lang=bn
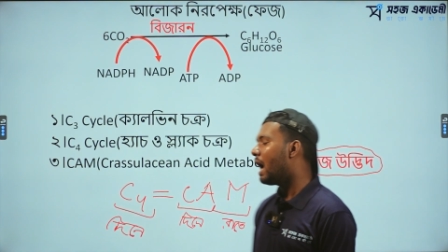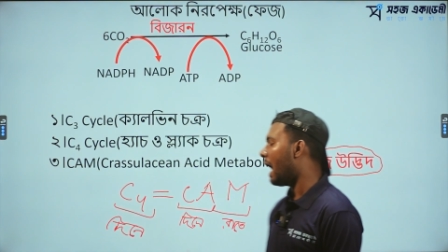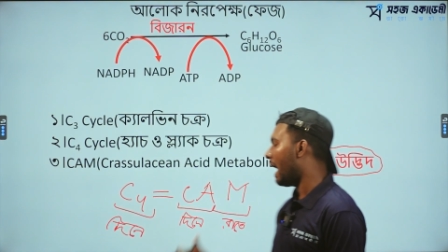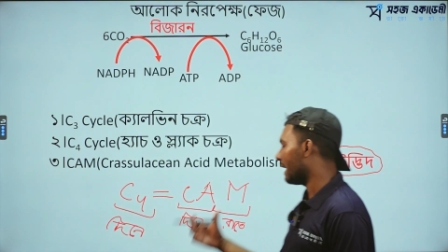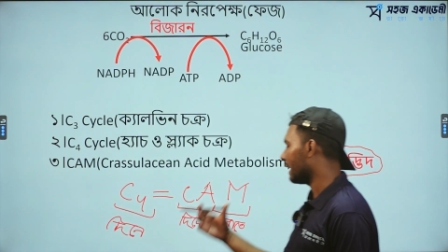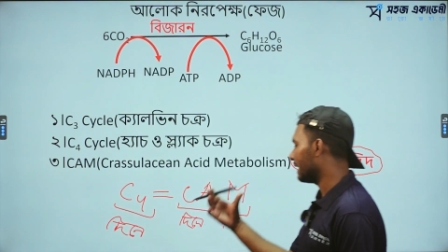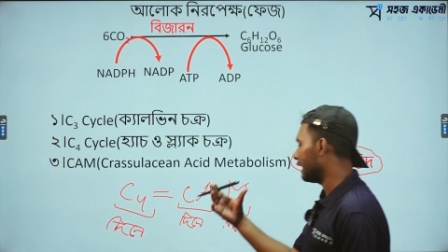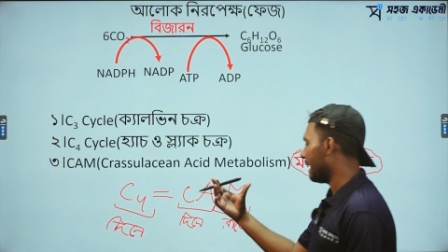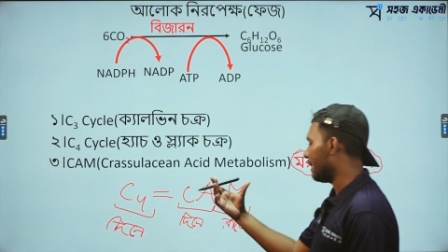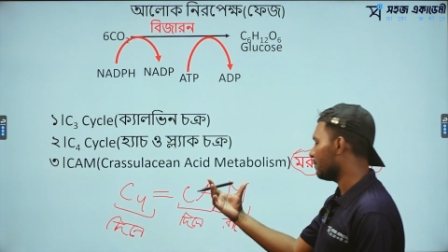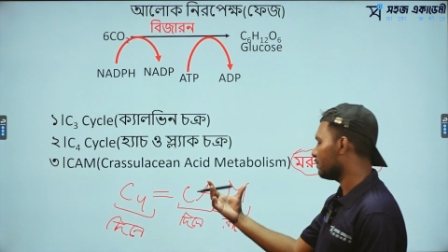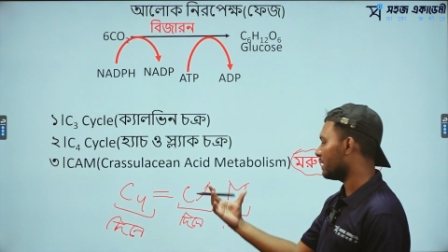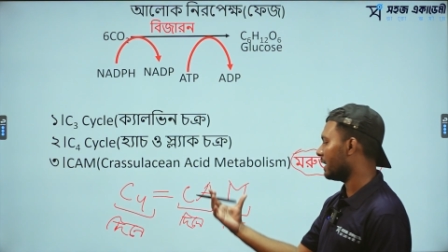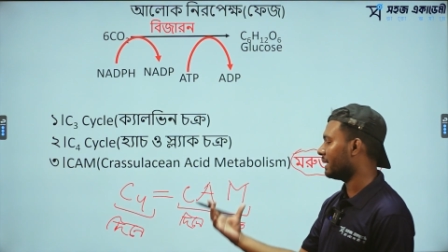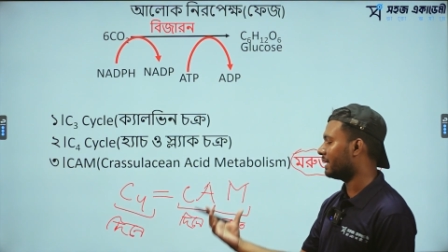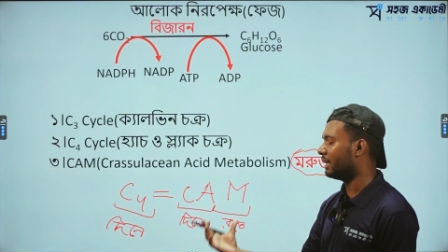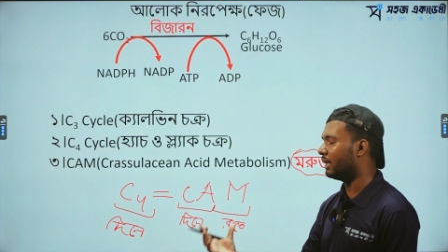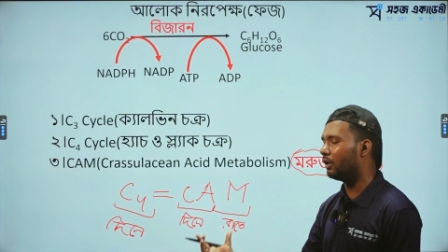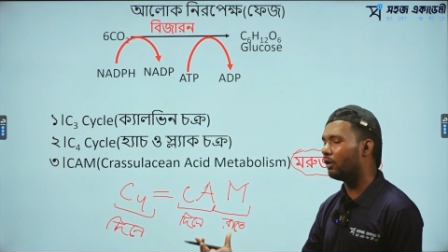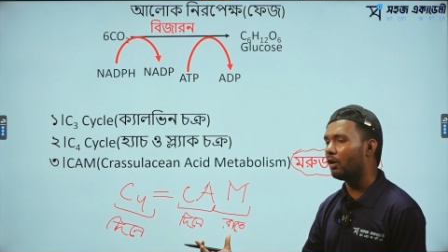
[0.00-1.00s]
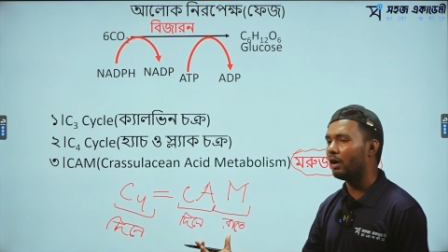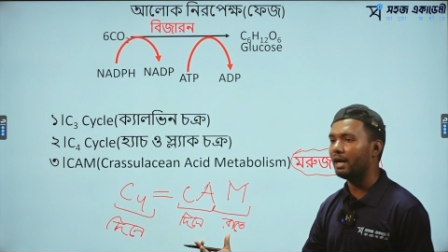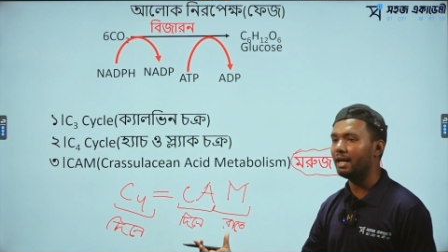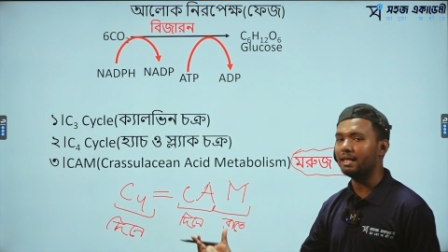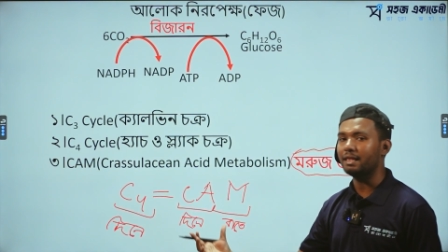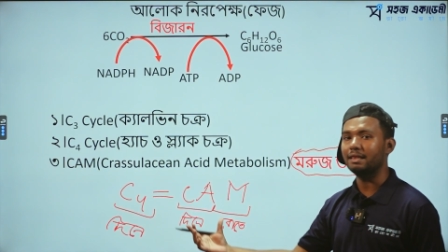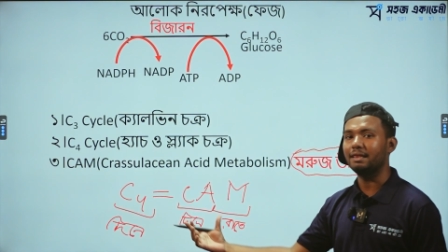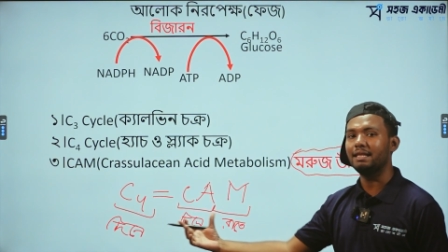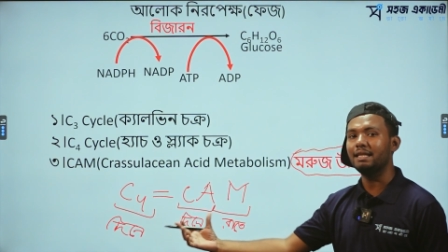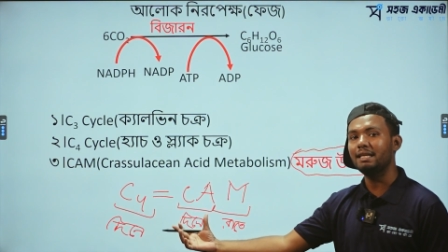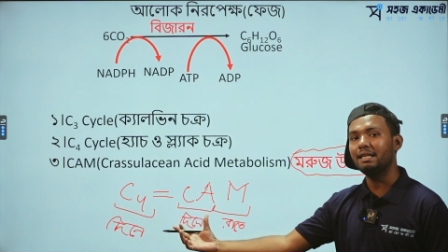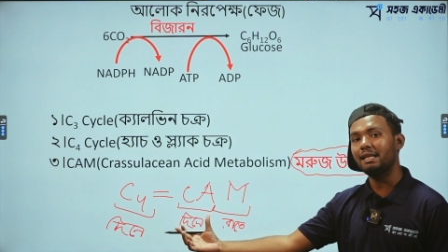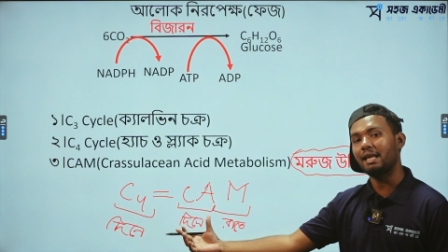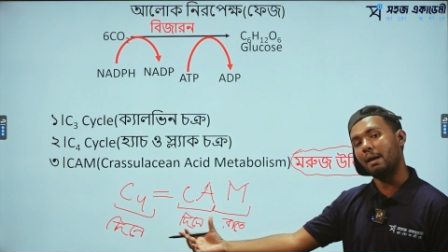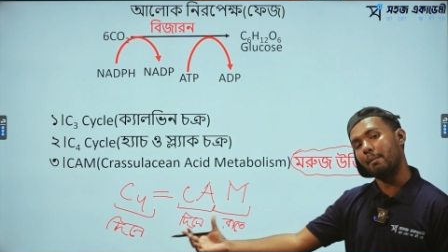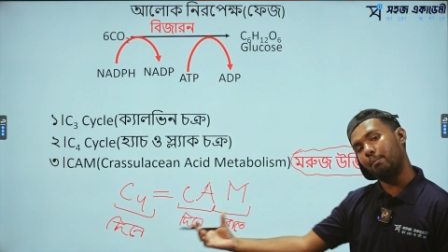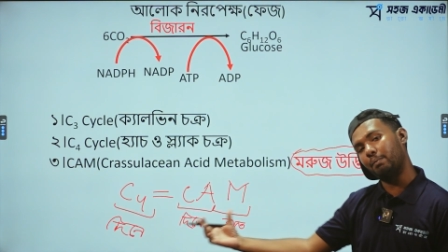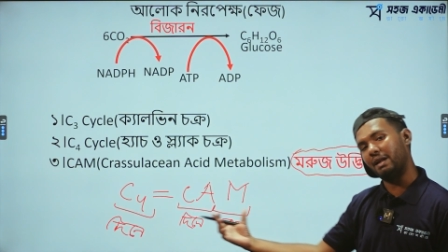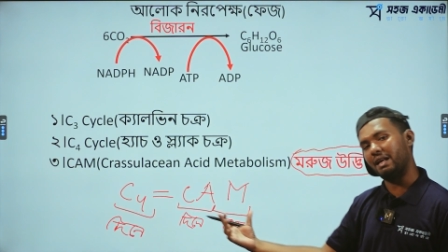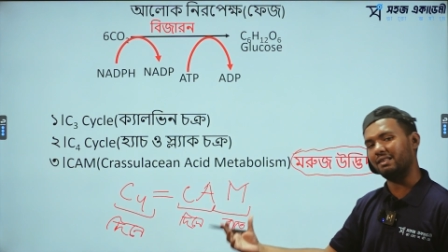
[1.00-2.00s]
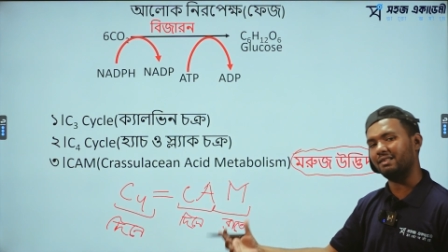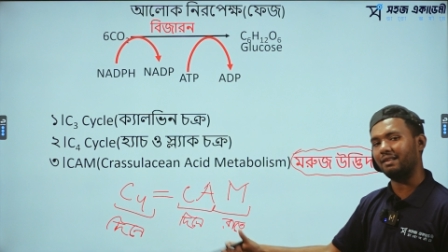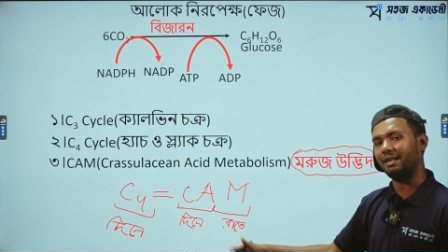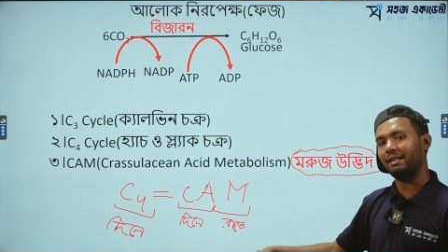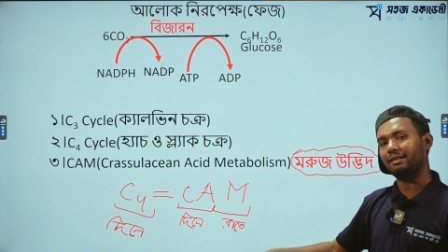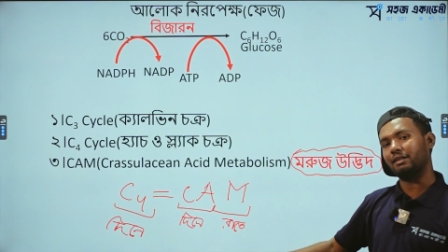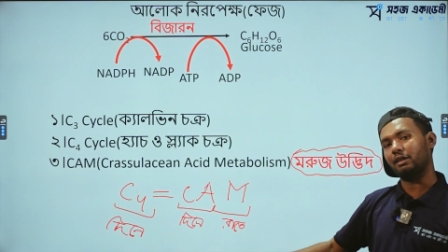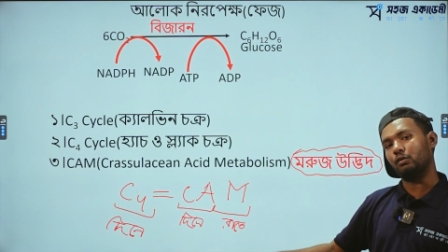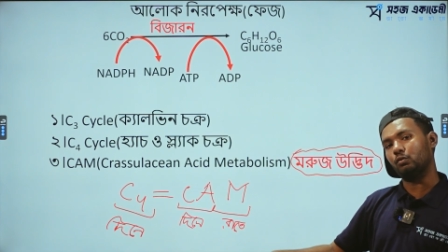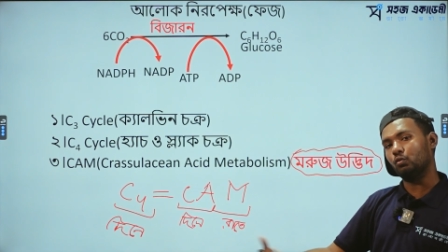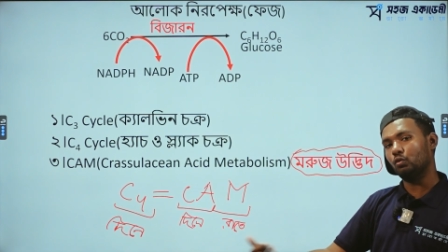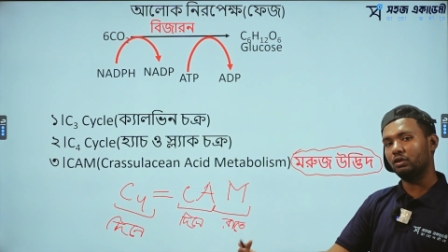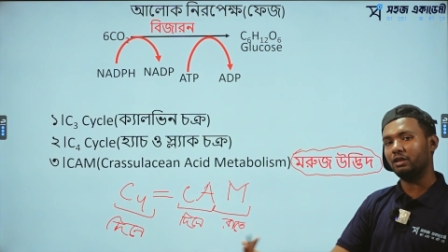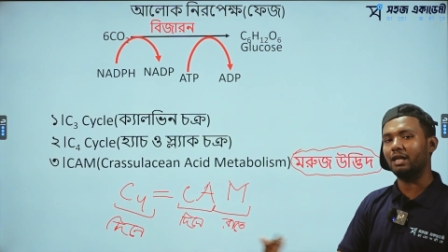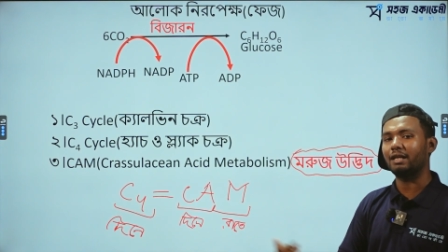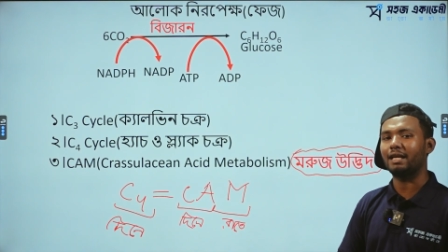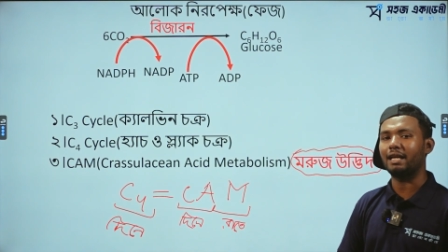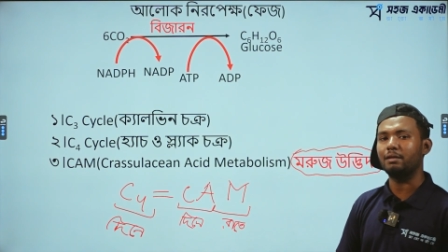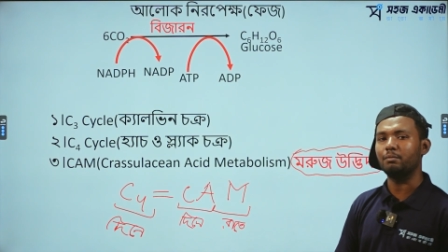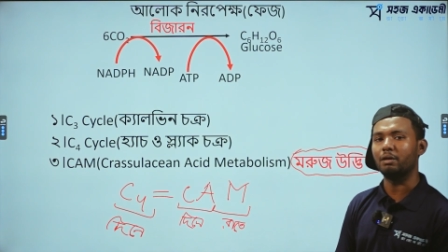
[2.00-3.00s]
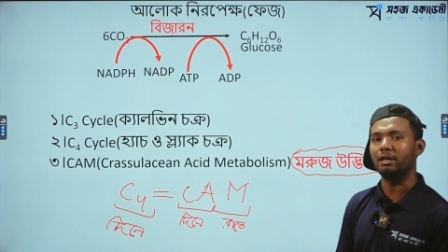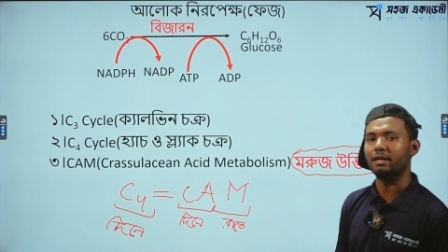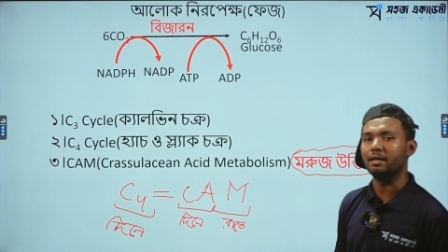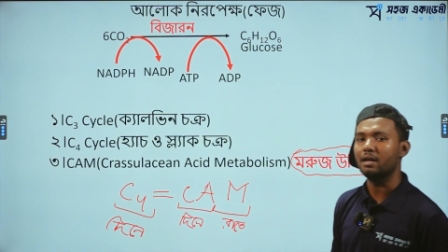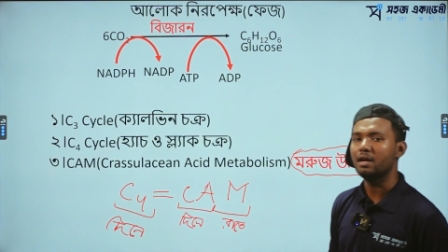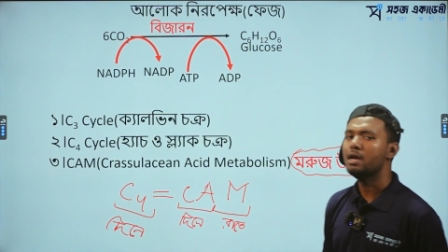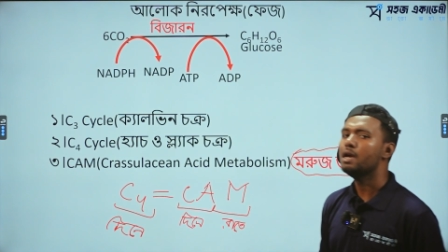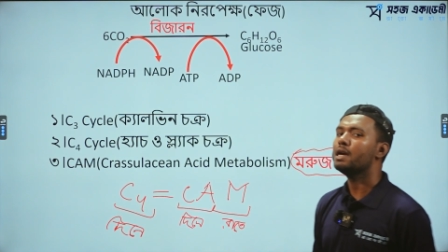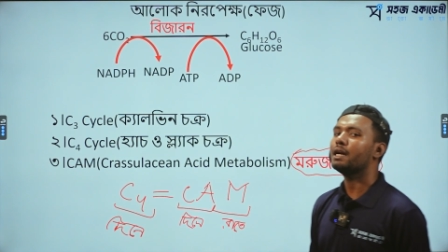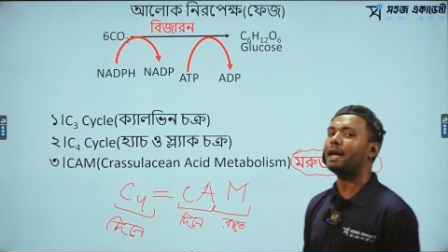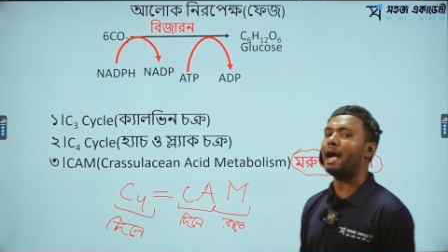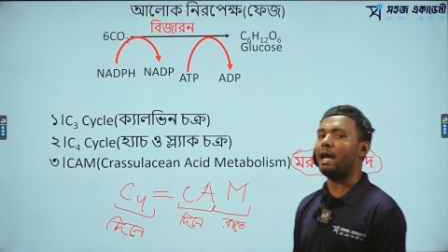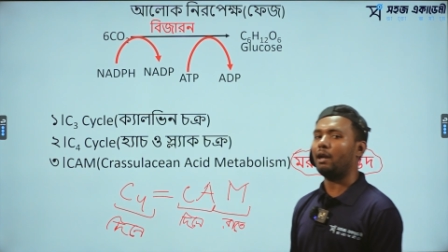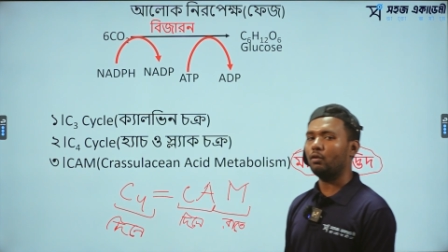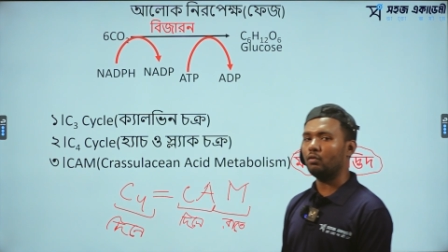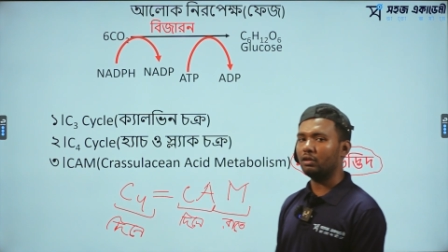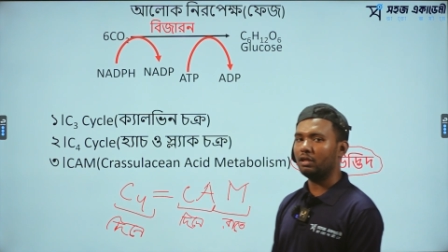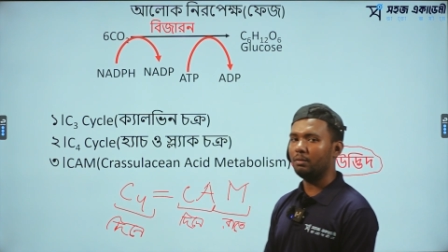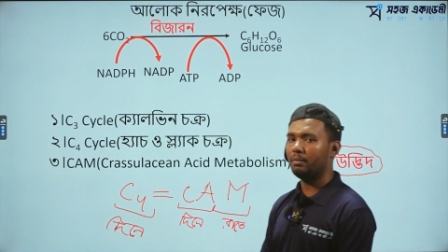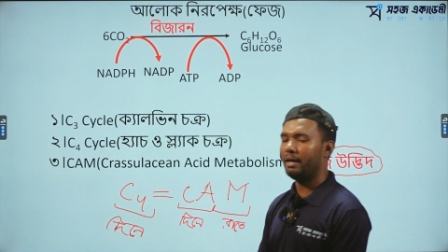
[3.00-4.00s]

আর ক্যাম্প সাইকেল হয় দিনে প্লাস রাতে দুইটা টাইমেই কারণ কি